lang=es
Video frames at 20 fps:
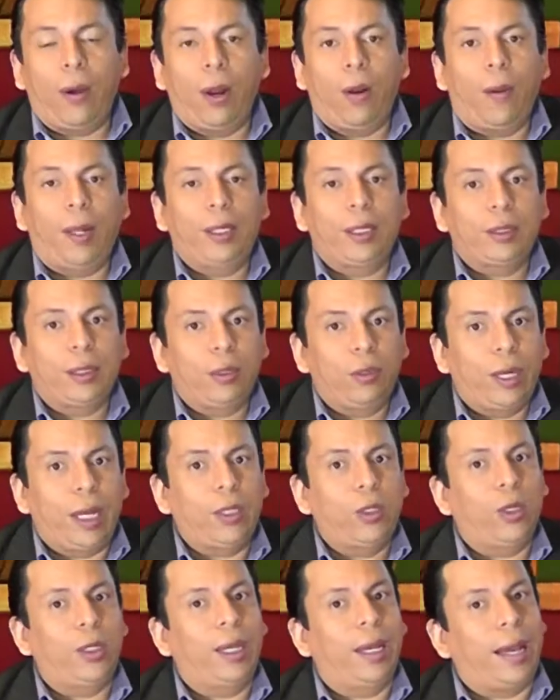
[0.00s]
ver a Osvaldo Segura,
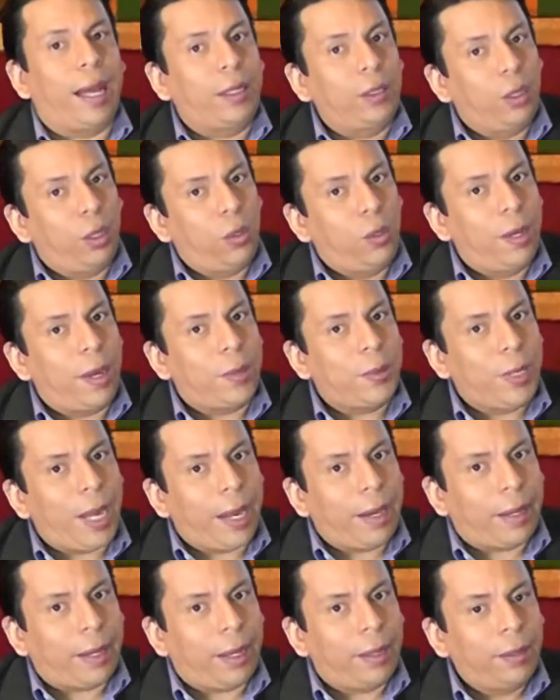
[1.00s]
yo llegando de una
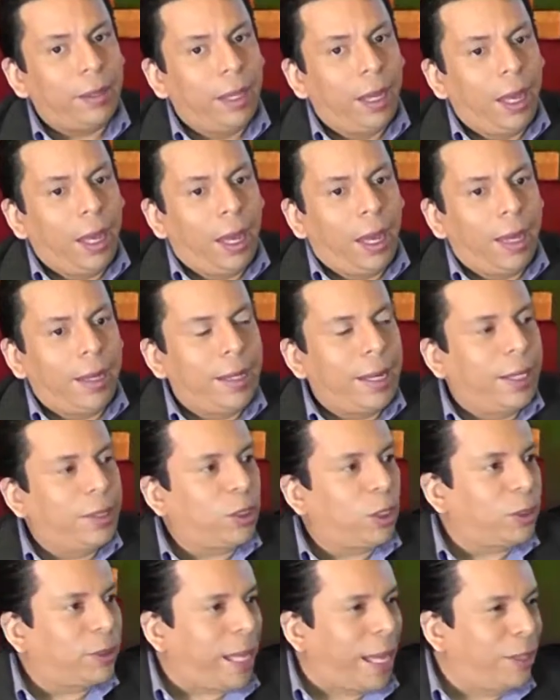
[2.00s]
farra y él
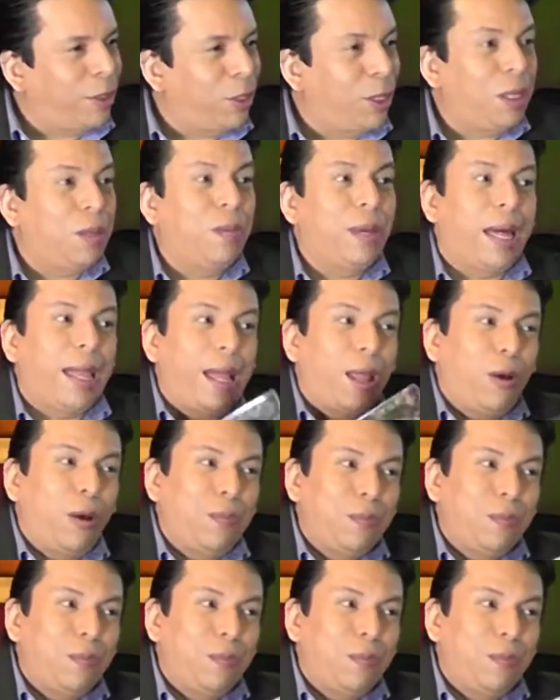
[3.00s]
trotando. Y me ha dado